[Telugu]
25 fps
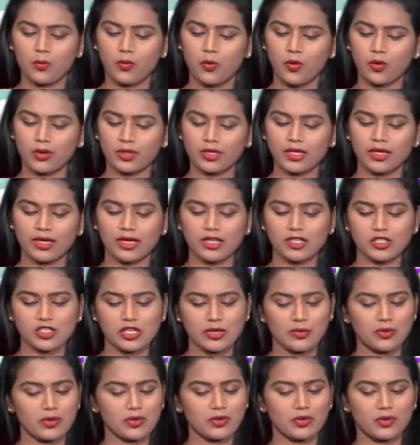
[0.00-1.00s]
పూర్తిగా
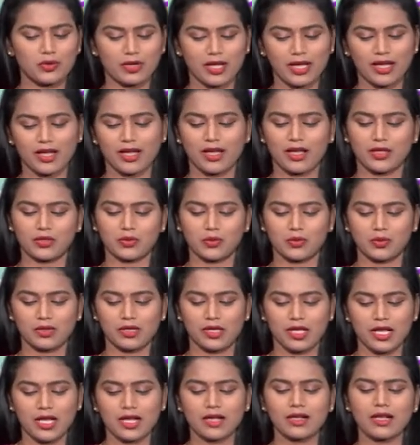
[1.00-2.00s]
చెముడు కూడా కాదు
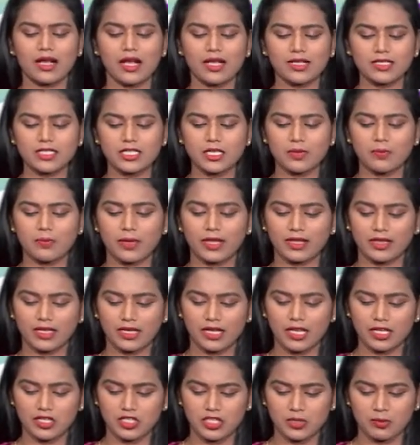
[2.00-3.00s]
కాస్త
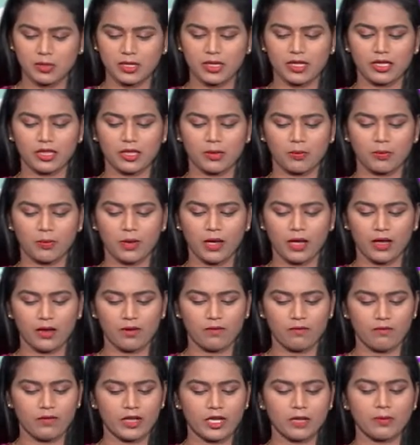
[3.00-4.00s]
పెద్దగా చెబితే తప్ప
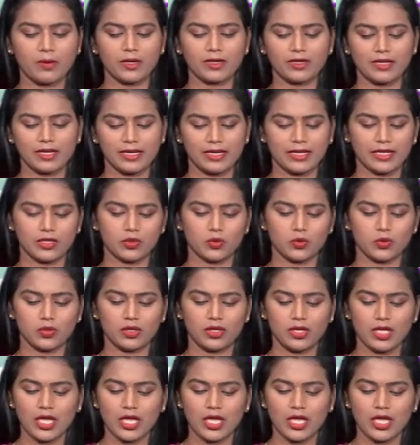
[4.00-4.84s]
వినపడ్డం లేదు